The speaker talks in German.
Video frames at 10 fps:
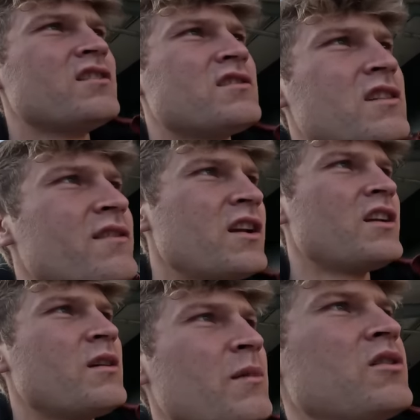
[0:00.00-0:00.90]
Sonst haben wir
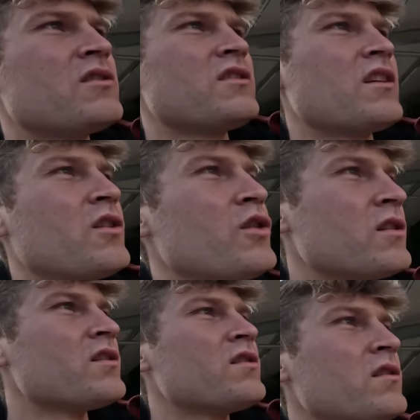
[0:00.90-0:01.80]
gleich nochmal aus in der Küche.